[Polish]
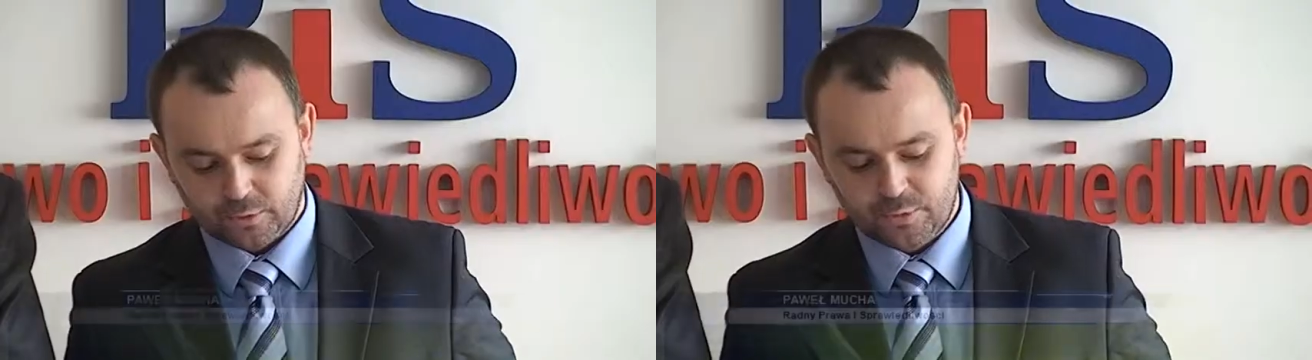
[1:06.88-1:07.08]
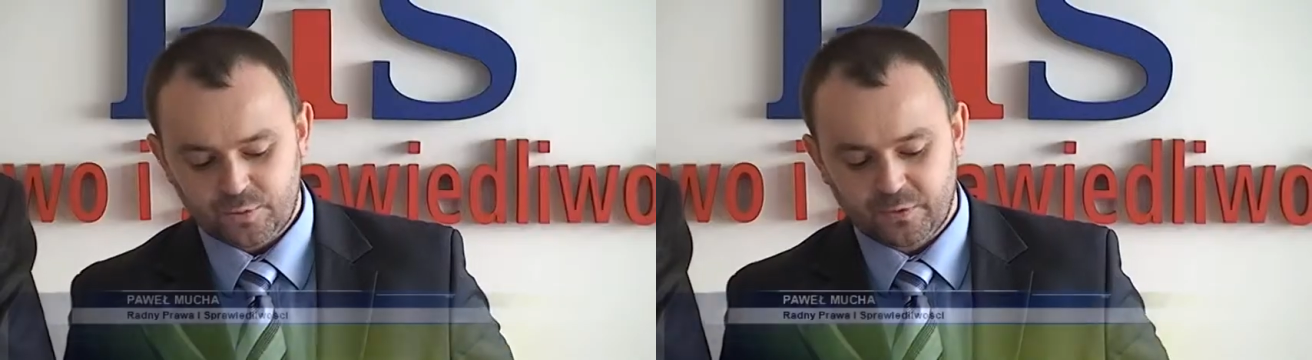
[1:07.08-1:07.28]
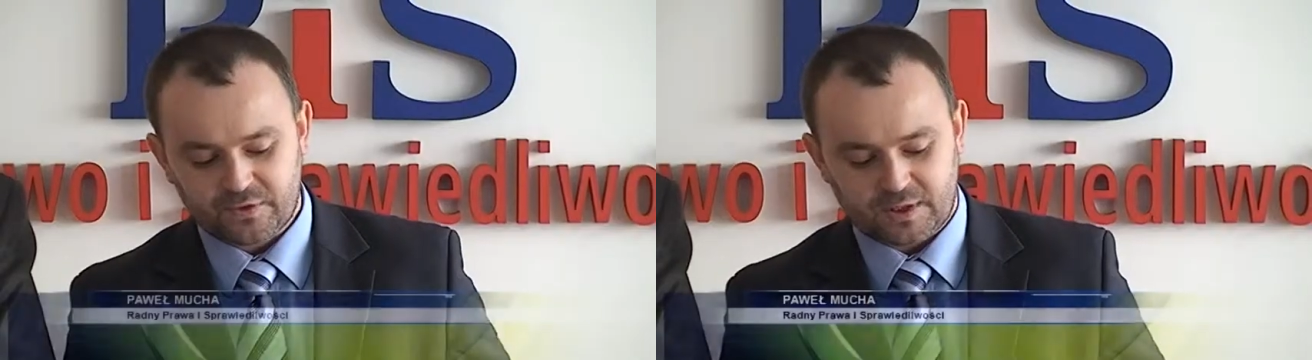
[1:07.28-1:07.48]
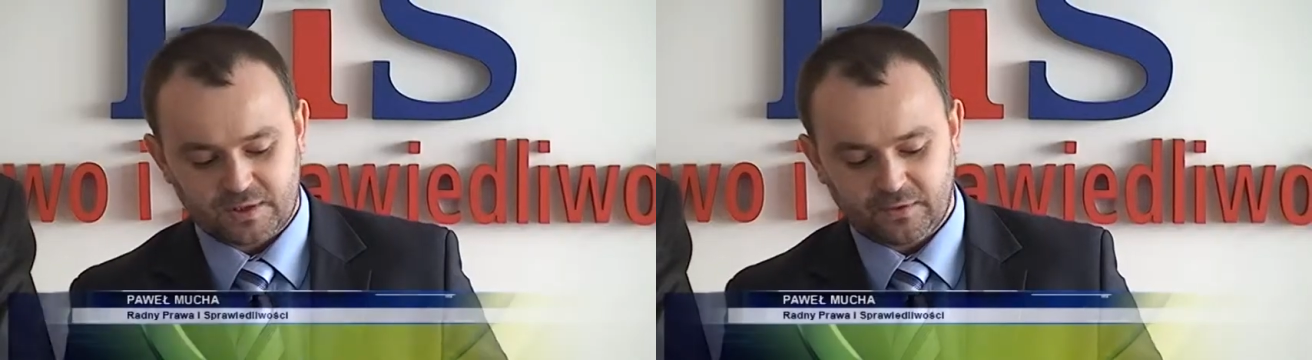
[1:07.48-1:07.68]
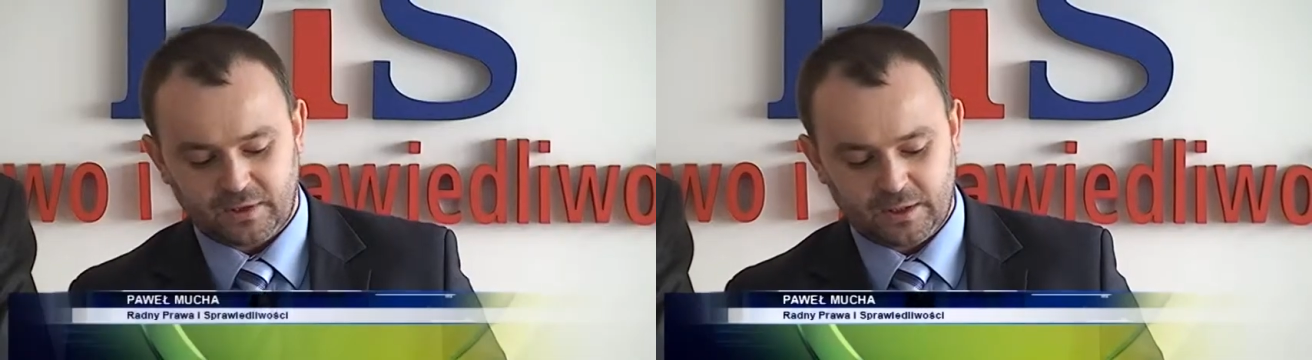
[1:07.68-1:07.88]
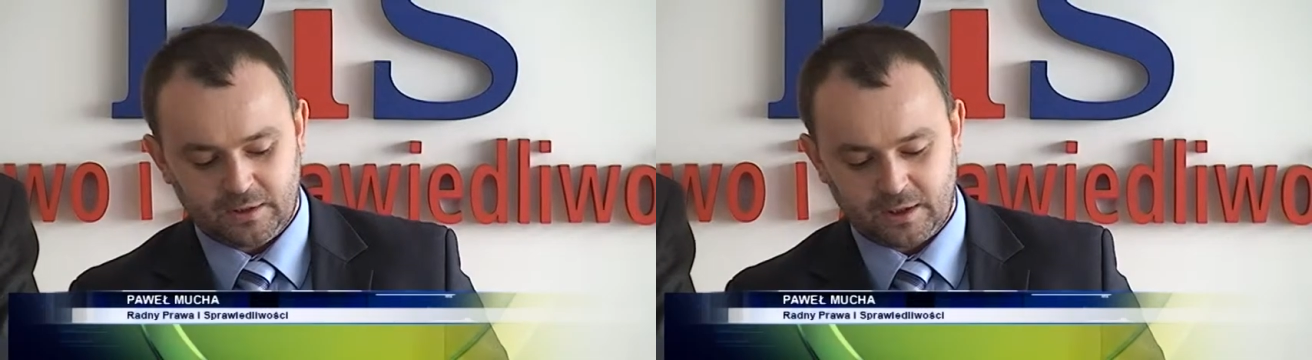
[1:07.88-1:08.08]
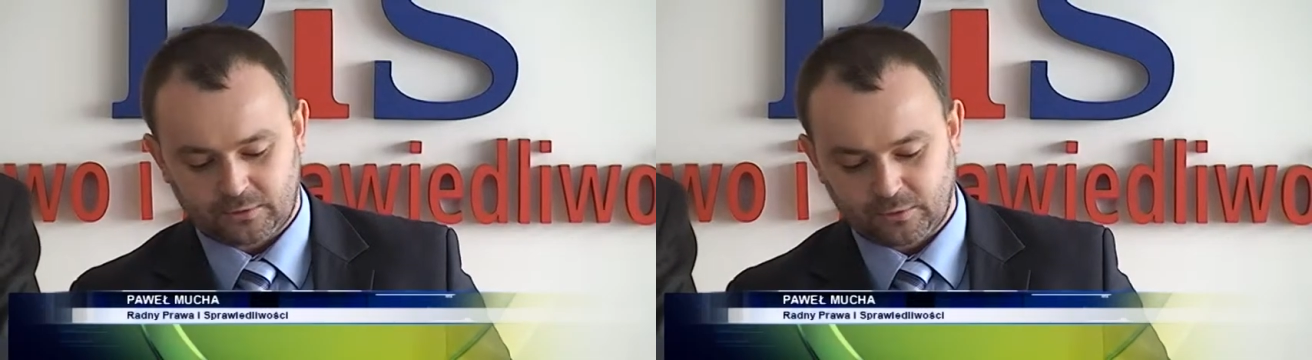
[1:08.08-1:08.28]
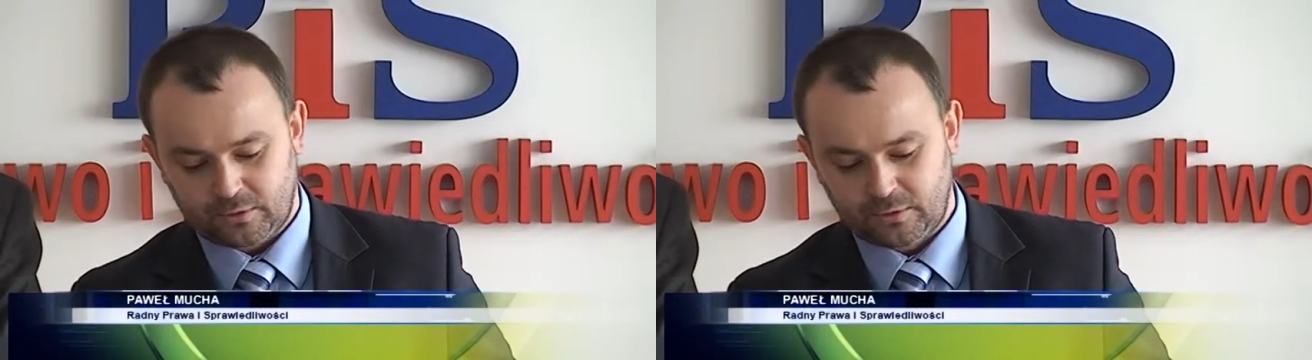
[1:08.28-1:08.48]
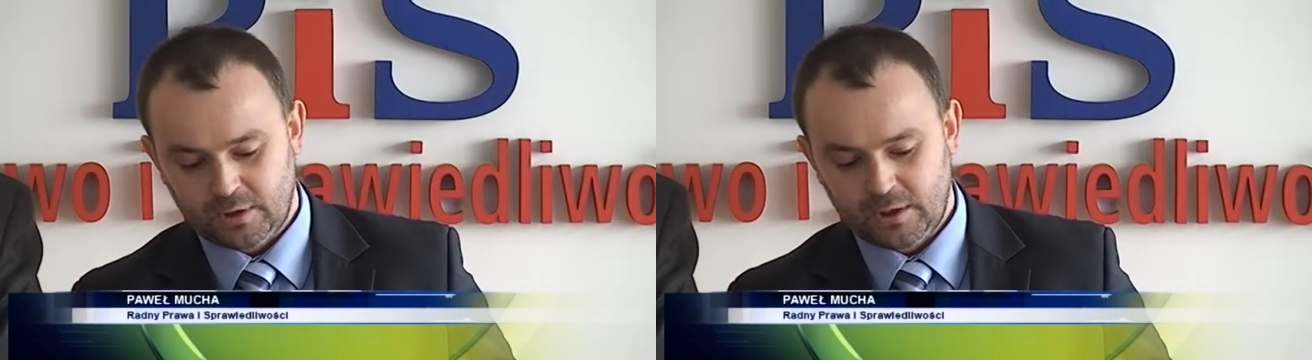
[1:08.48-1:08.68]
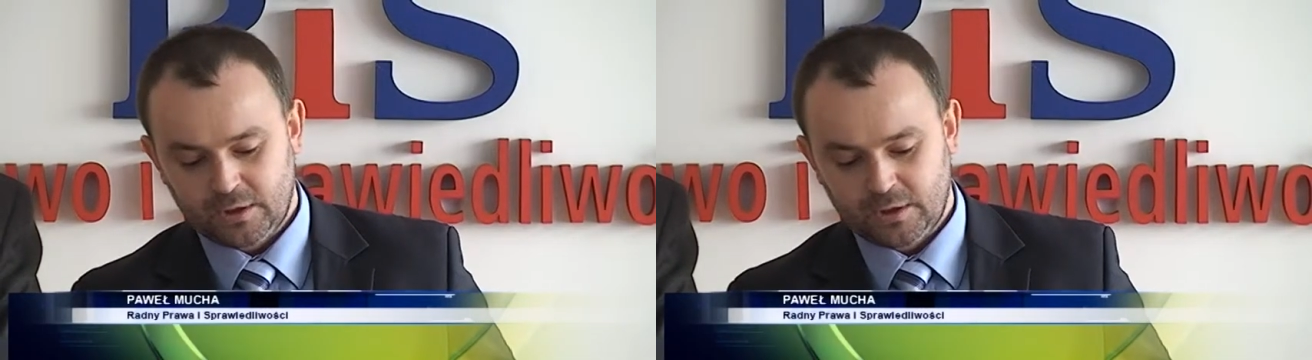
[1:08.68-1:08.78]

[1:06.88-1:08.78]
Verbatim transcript: To myśmy wskazywali na to,